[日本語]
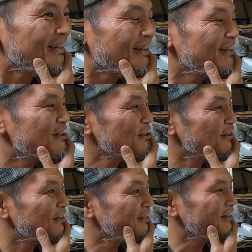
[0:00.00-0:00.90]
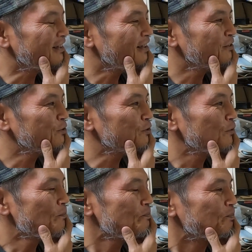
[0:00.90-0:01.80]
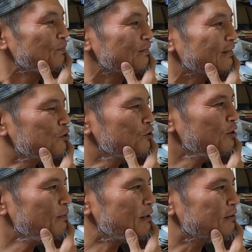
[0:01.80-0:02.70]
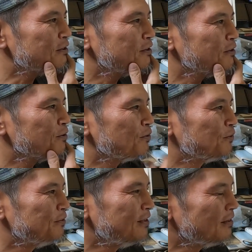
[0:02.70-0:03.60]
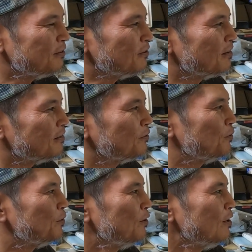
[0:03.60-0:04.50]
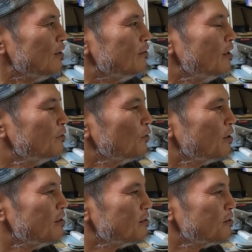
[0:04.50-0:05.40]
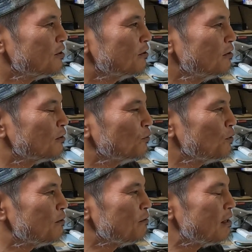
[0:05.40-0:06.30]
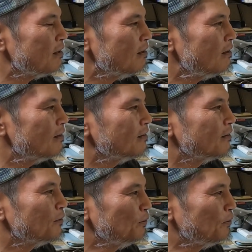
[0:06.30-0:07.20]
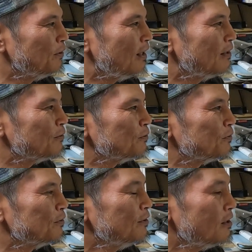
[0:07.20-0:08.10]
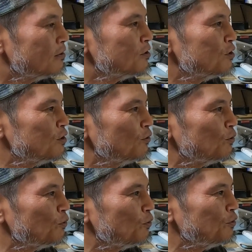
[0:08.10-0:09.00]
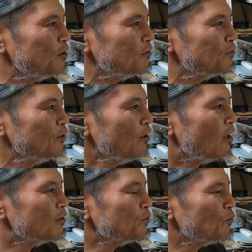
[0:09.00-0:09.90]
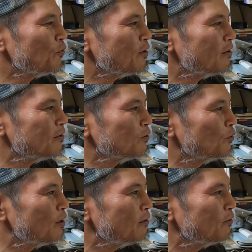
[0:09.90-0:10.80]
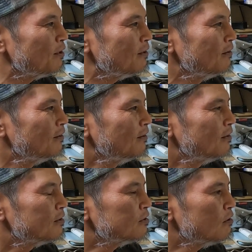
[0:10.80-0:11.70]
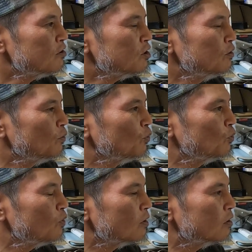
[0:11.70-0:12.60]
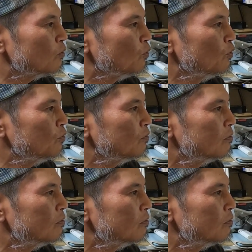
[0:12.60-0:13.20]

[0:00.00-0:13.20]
えじゃああの、はい、ジュリバカっつって、その、なんていうんかな、こう、ネットで検索したら出るかどうかはわからないけど、あの、ね、辻のところにある、あそこから夜な夜な三振の音が聞こえる。